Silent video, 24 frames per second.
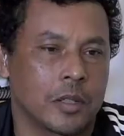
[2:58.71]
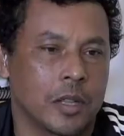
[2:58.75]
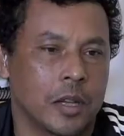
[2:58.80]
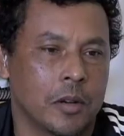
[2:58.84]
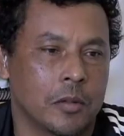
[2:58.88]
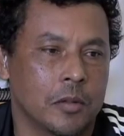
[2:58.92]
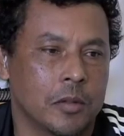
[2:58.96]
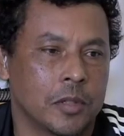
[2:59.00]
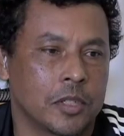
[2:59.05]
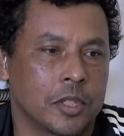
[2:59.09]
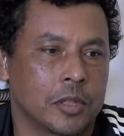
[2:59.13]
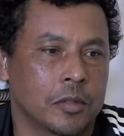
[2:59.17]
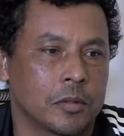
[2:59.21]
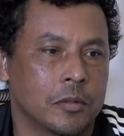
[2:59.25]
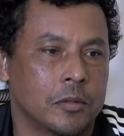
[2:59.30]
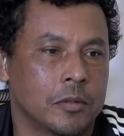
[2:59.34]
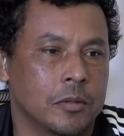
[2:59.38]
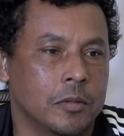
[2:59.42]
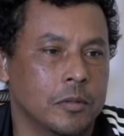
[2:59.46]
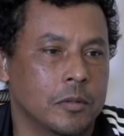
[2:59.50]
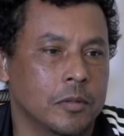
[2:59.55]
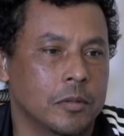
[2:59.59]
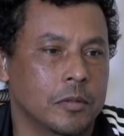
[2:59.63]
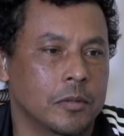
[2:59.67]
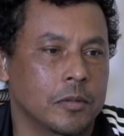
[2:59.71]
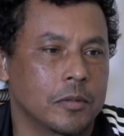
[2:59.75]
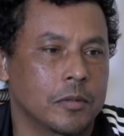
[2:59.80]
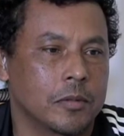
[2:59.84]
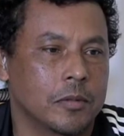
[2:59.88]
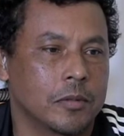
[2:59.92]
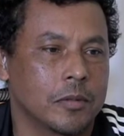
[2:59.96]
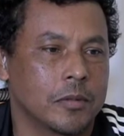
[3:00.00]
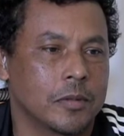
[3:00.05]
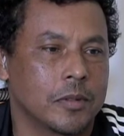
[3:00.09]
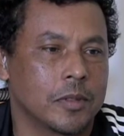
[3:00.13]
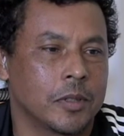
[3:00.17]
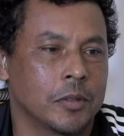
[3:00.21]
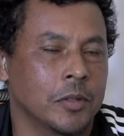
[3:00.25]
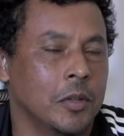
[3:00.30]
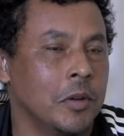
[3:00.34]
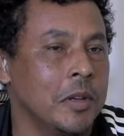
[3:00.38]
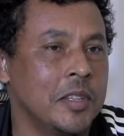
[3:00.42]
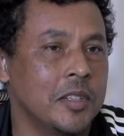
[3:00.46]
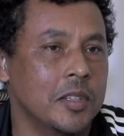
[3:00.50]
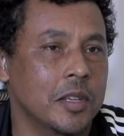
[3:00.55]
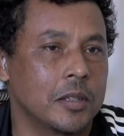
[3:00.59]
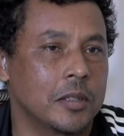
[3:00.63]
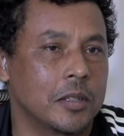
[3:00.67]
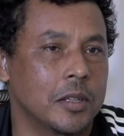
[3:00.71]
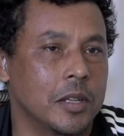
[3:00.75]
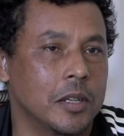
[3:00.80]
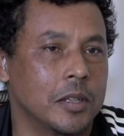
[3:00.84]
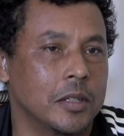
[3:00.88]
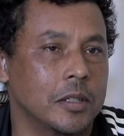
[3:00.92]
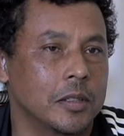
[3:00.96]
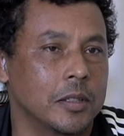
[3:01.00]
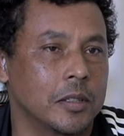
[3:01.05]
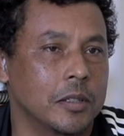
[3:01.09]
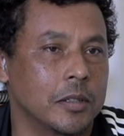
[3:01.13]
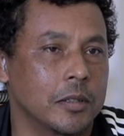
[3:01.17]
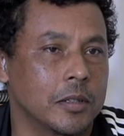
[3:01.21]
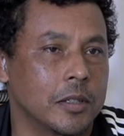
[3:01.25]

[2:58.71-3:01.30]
Até hoje eu não, eu não aceitei ainda